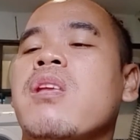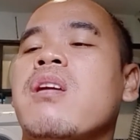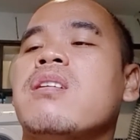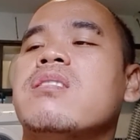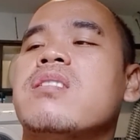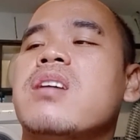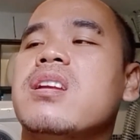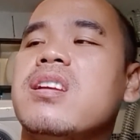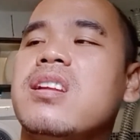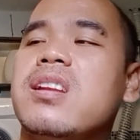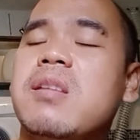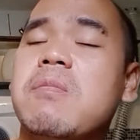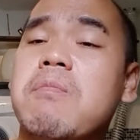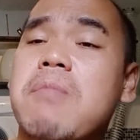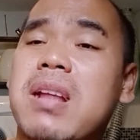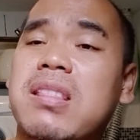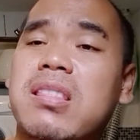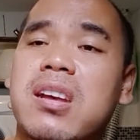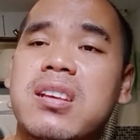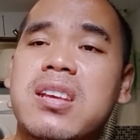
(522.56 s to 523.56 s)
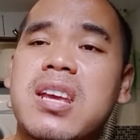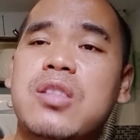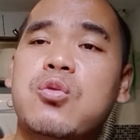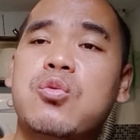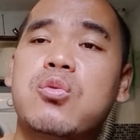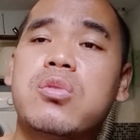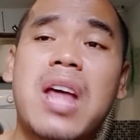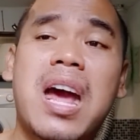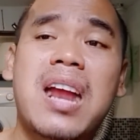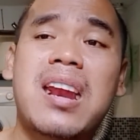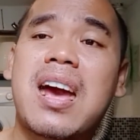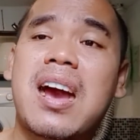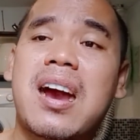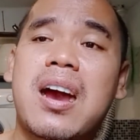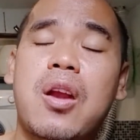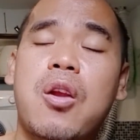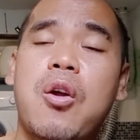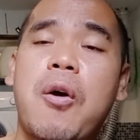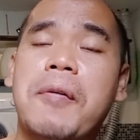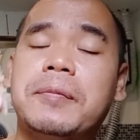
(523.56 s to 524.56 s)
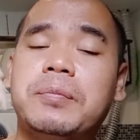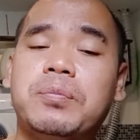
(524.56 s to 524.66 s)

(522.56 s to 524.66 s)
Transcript: dan ini matangnya tuh tanak kalau